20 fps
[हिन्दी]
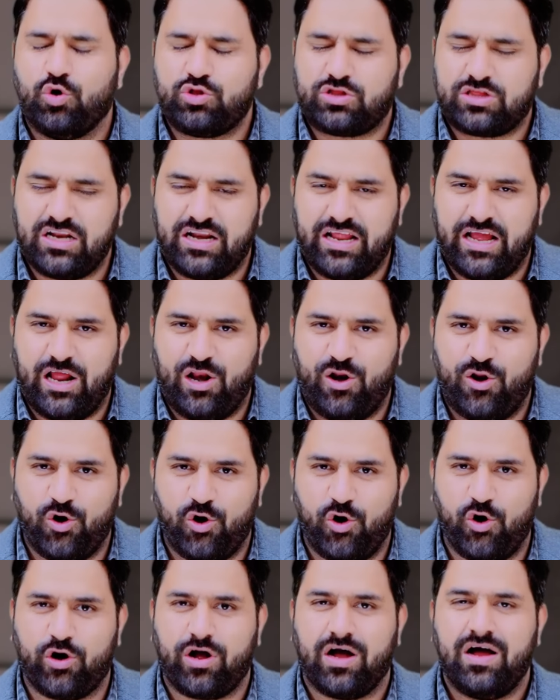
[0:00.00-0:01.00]
उतने
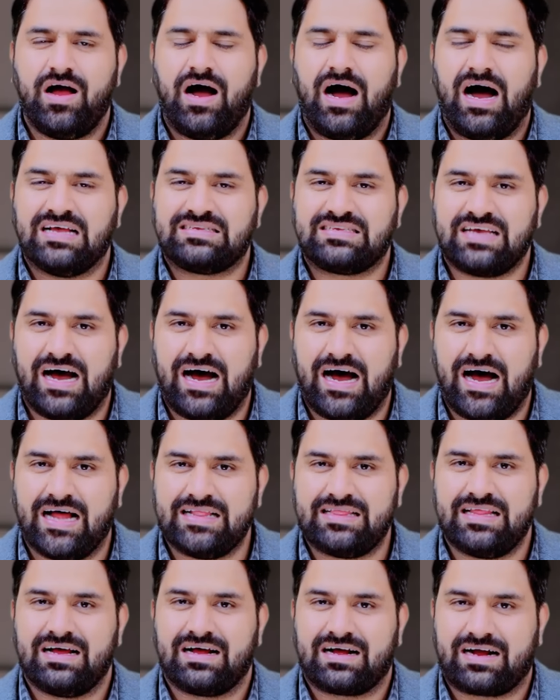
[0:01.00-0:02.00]
लोग
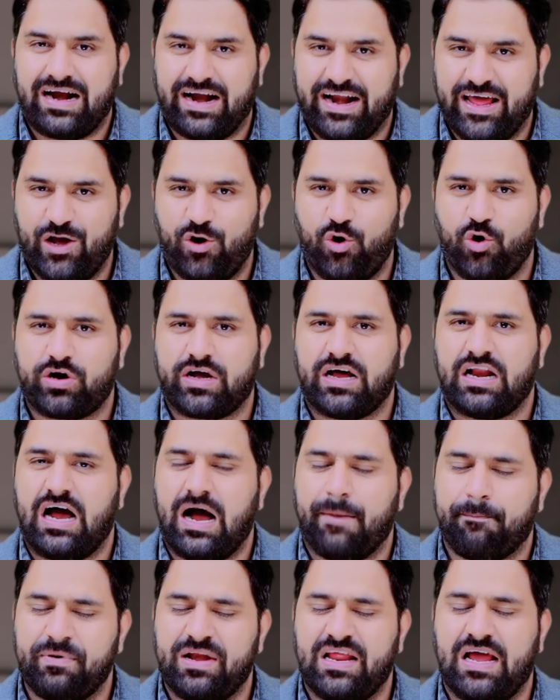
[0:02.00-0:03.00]
आजाद खड़े होकर
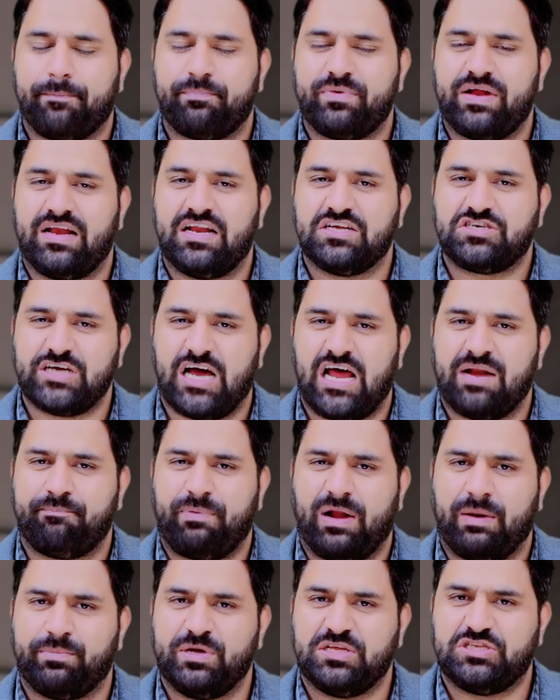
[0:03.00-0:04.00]
अपने अपने निशान
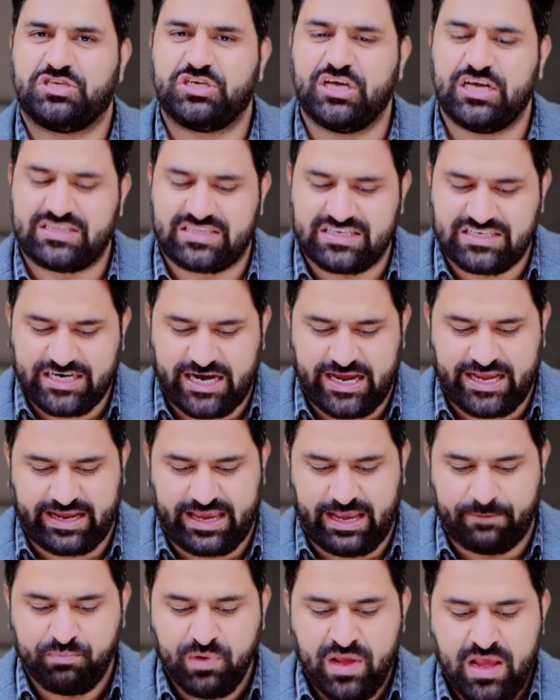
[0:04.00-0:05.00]
पर भी जीत
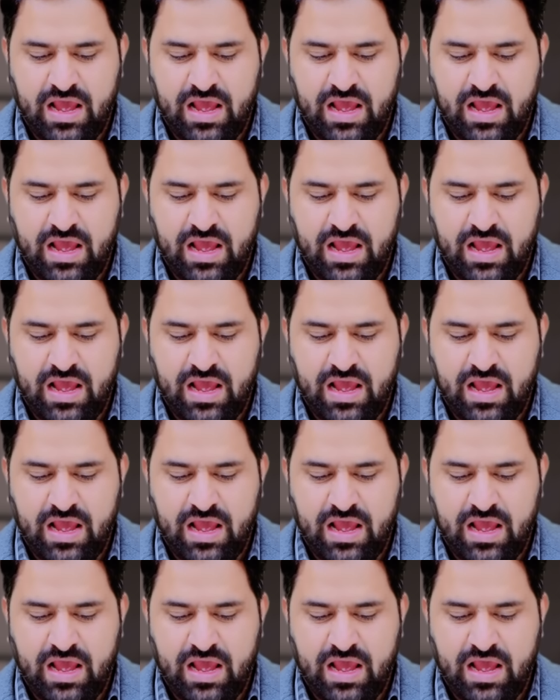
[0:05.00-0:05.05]
जाएंगे